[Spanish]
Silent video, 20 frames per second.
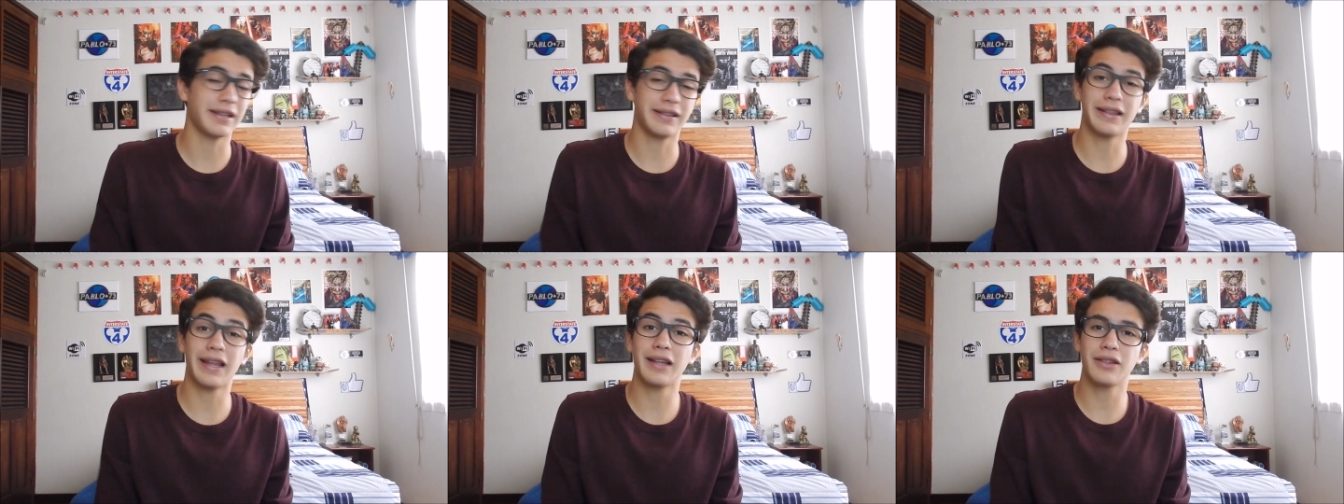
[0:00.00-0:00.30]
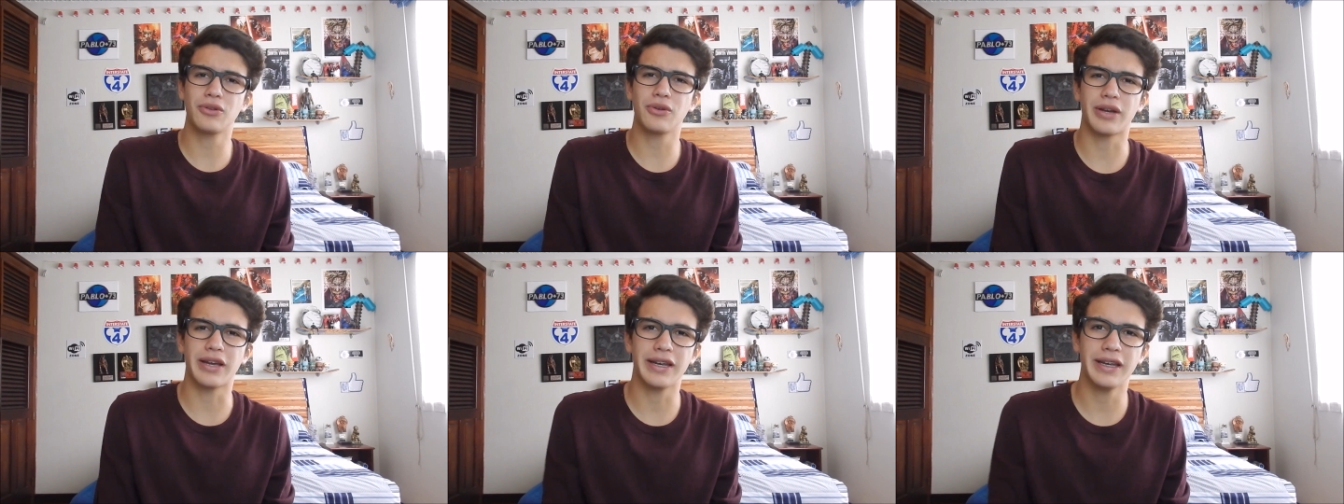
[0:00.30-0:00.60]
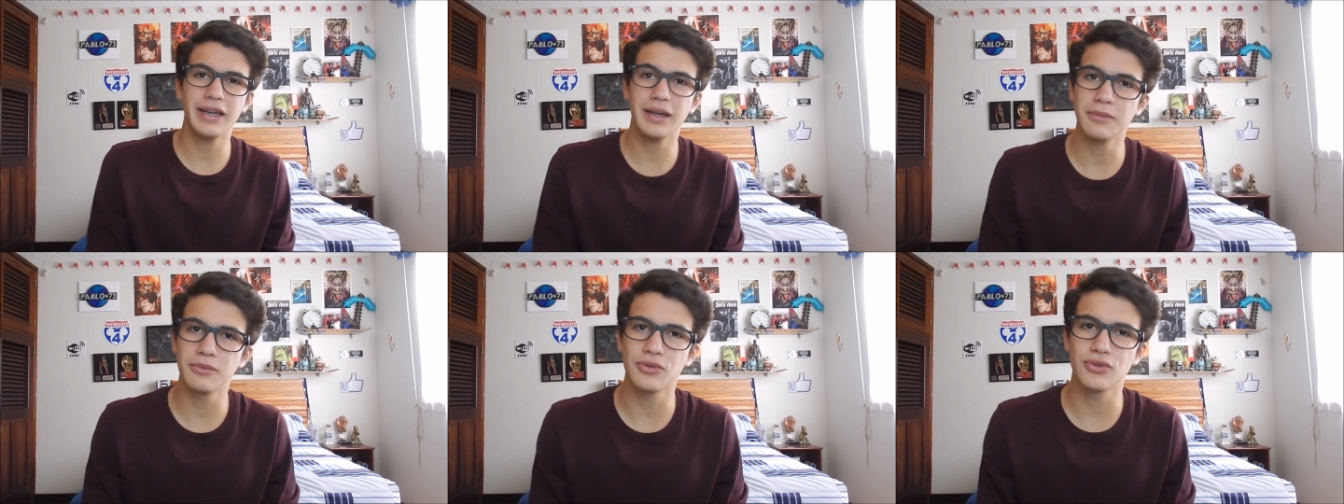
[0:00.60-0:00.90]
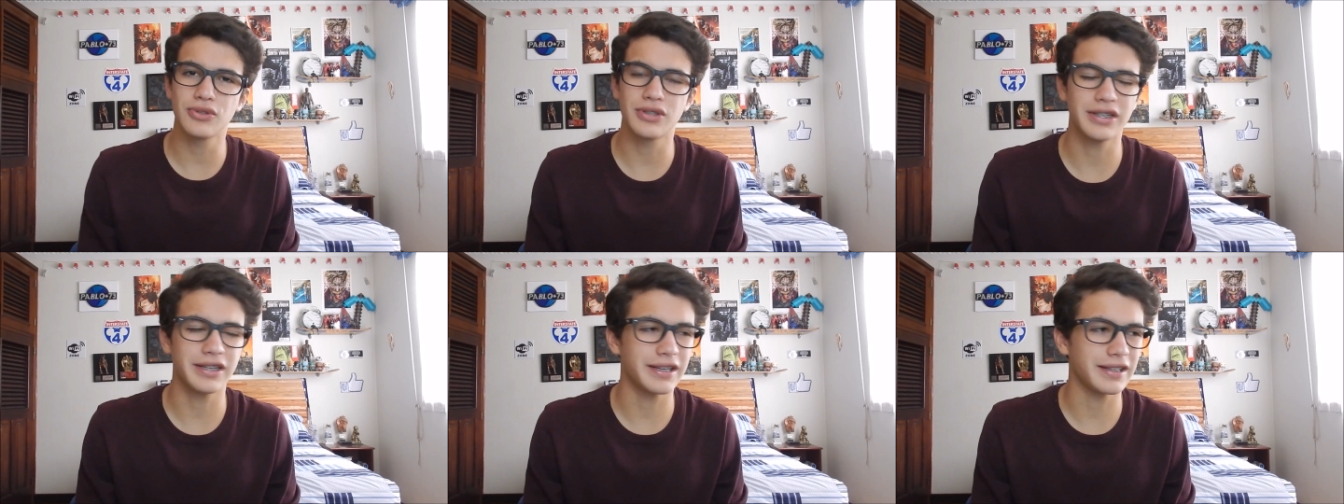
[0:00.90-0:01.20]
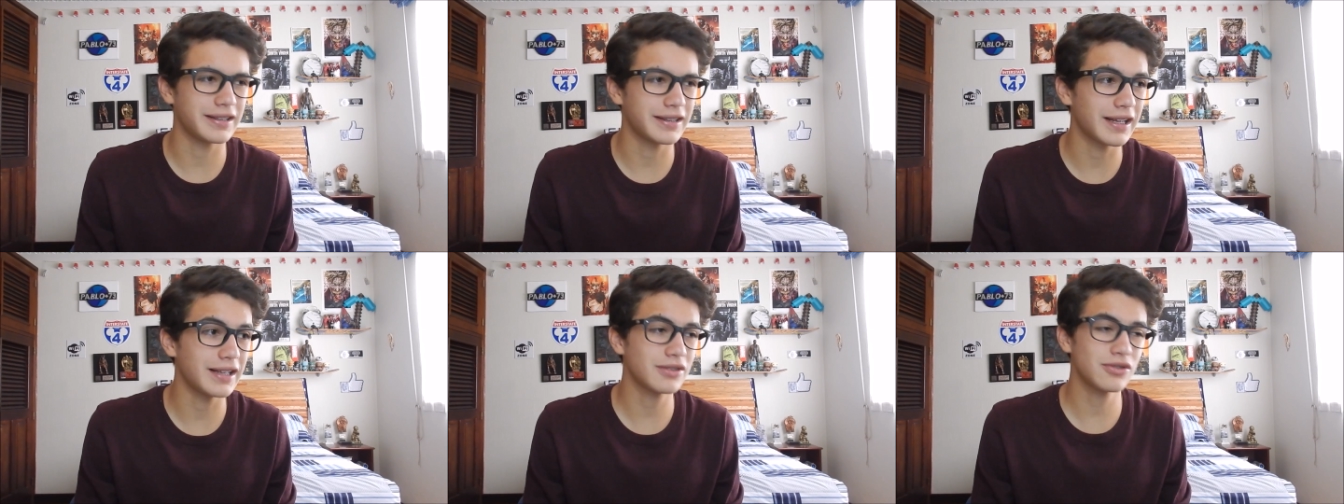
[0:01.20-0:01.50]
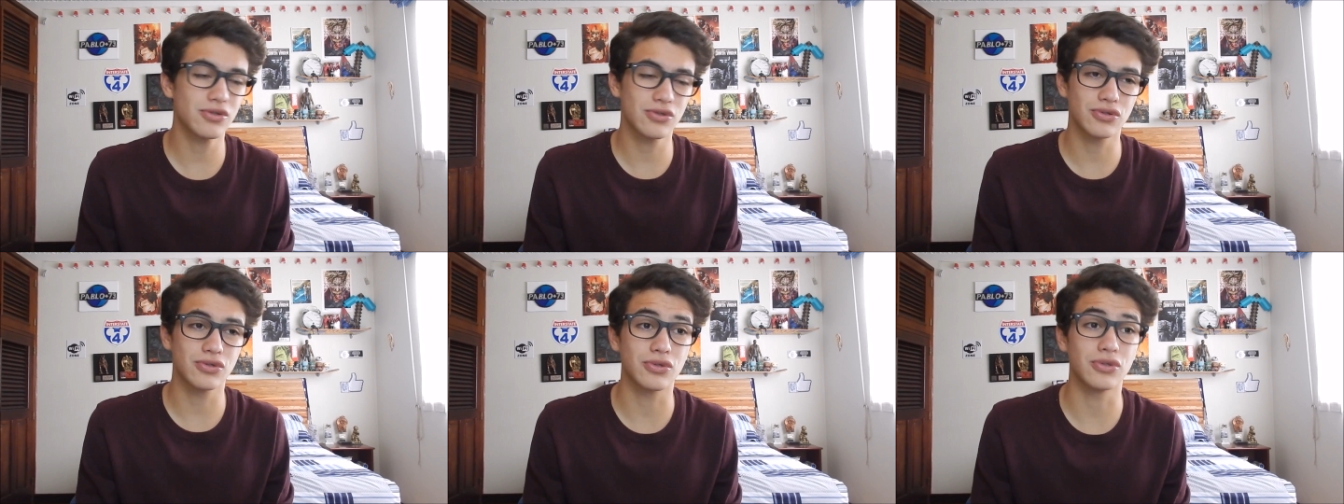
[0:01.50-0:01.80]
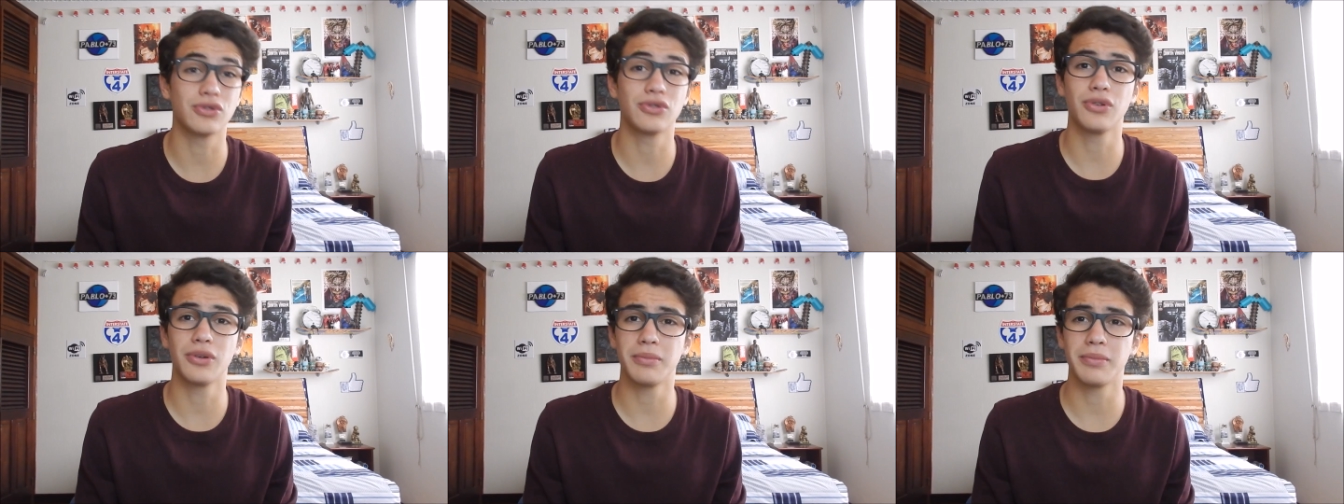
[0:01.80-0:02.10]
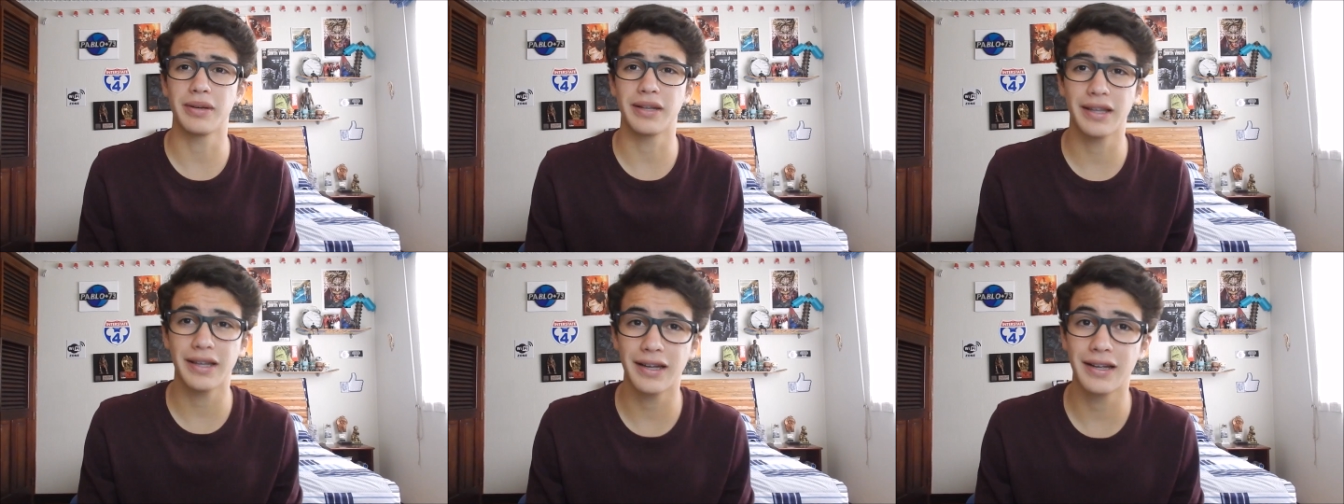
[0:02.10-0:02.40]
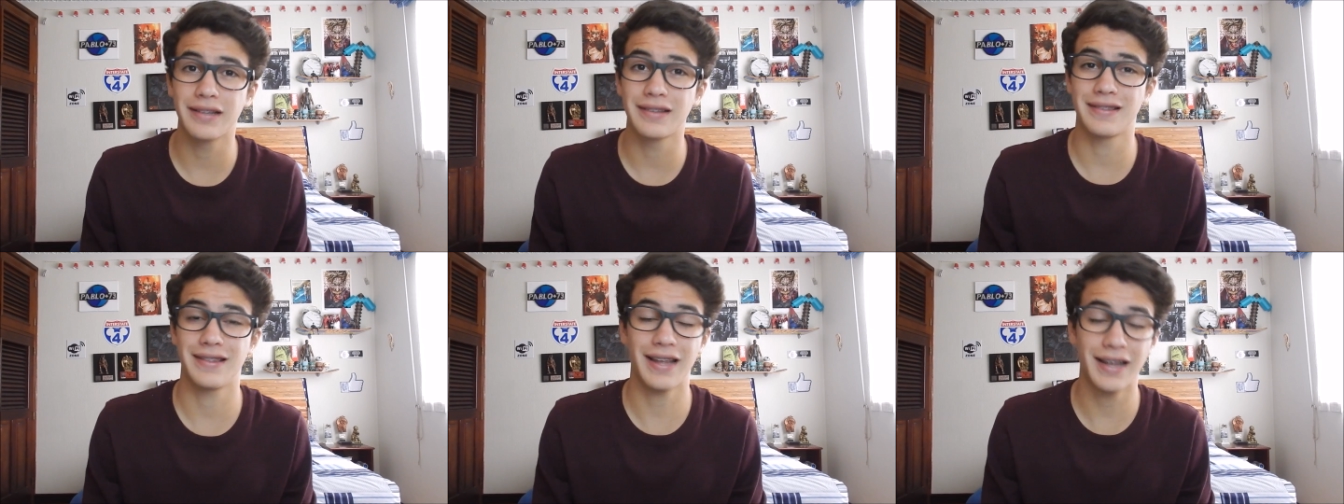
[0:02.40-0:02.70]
que tanto queríamos y que tanto nos costó en verdad,